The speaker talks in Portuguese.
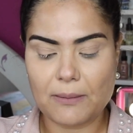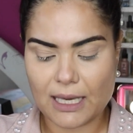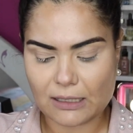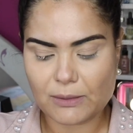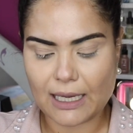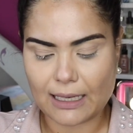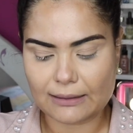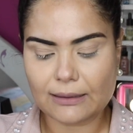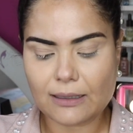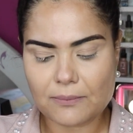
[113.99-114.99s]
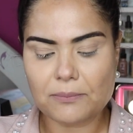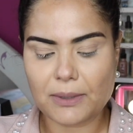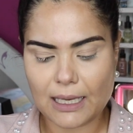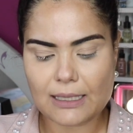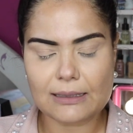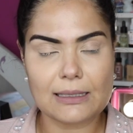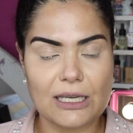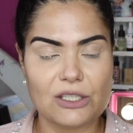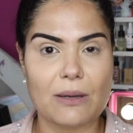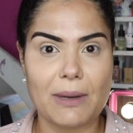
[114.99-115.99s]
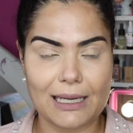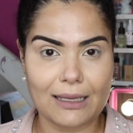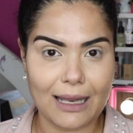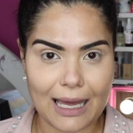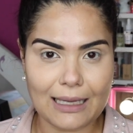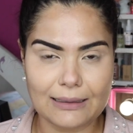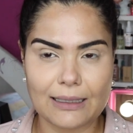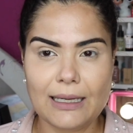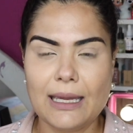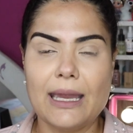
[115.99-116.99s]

mesmo que ela também seja amarelada,